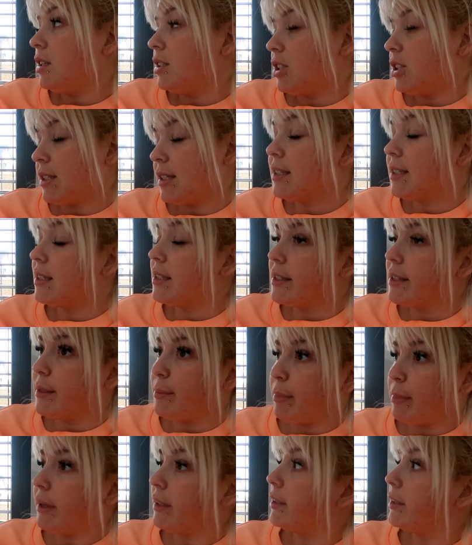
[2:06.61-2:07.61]
że chcę iść
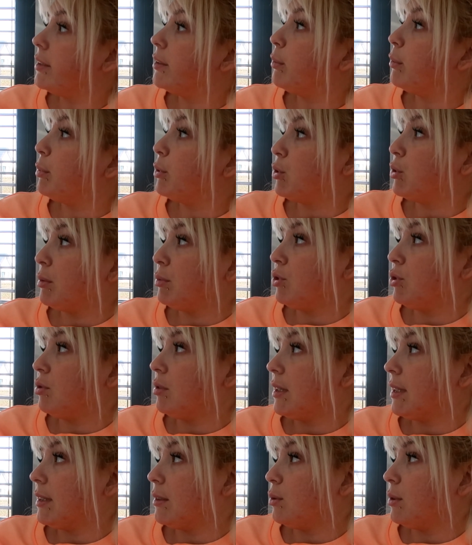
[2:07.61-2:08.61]
spać, to poszłam się od
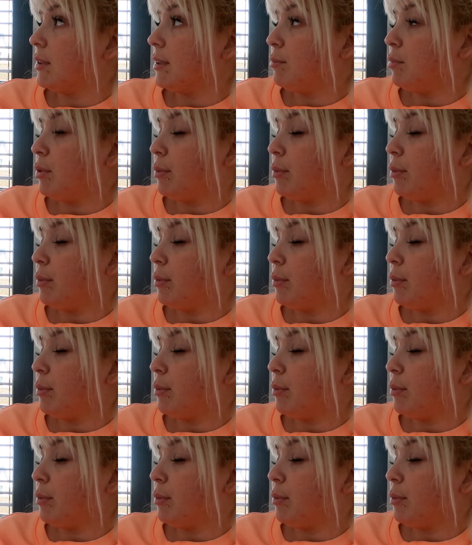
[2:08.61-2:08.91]
razu z nim,